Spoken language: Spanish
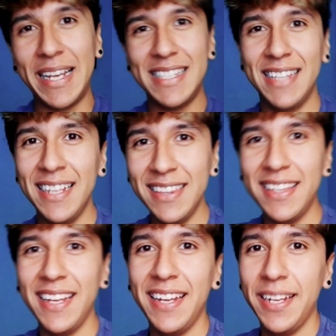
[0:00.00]

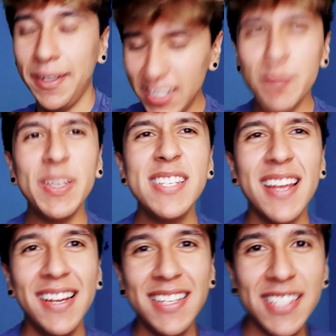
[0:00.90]
bastante
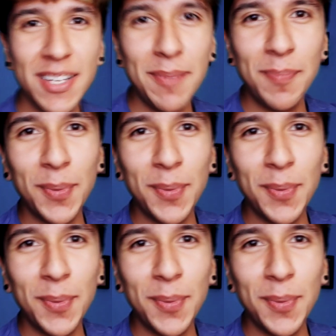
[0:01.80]
especiales, sí,